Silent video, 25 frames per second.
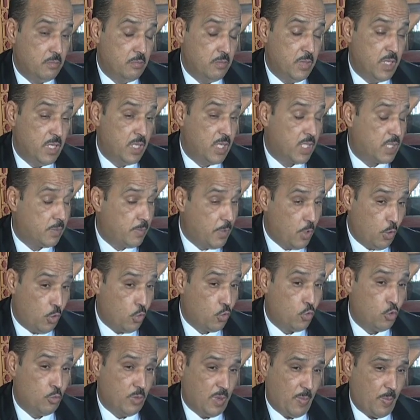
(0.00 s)
بالنسبه
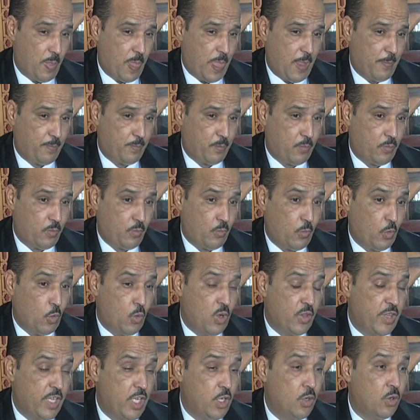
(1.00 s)
للحكومه
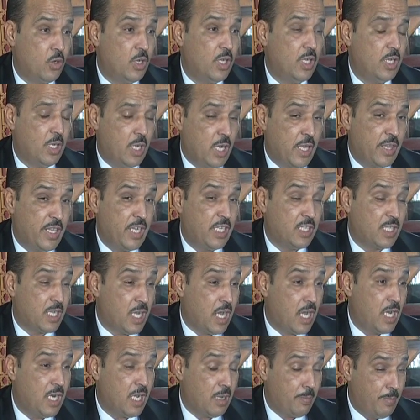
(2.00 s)
وهذا هذا
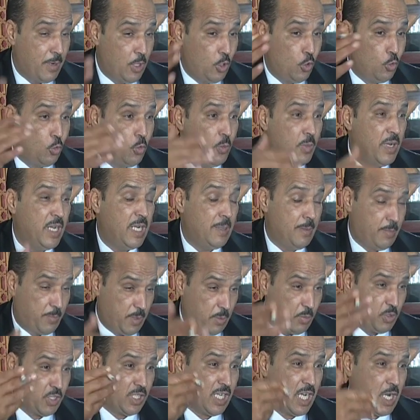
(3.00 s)
يتخالق قبل
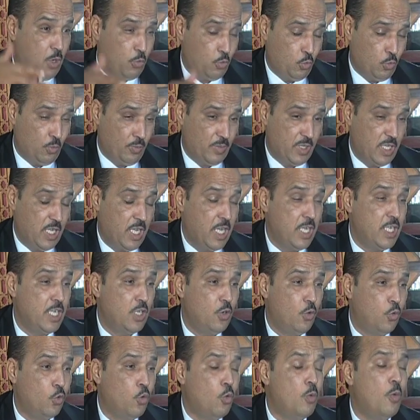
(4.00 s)
باش نعاودوا
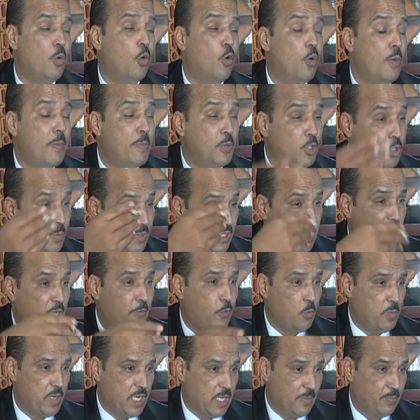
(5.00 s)
هي الحكومه هم بيدهم
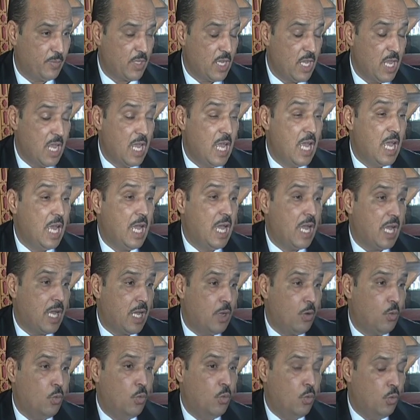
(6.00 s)
يستعرفوا به
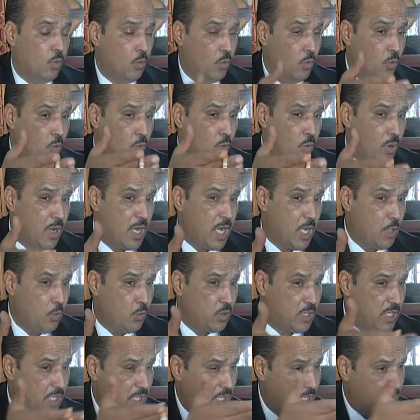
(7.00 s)

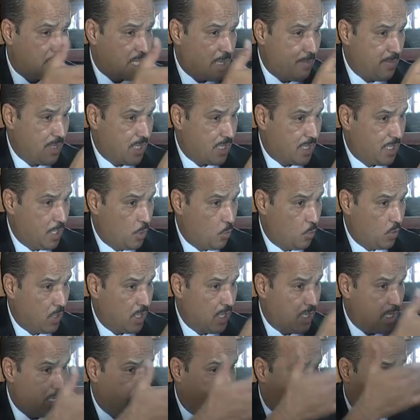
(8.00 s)
وخالوا سي سمير دير
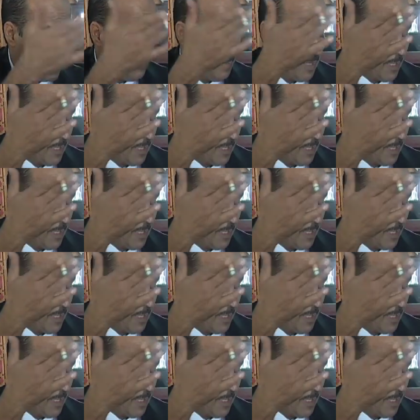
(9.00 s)
واخر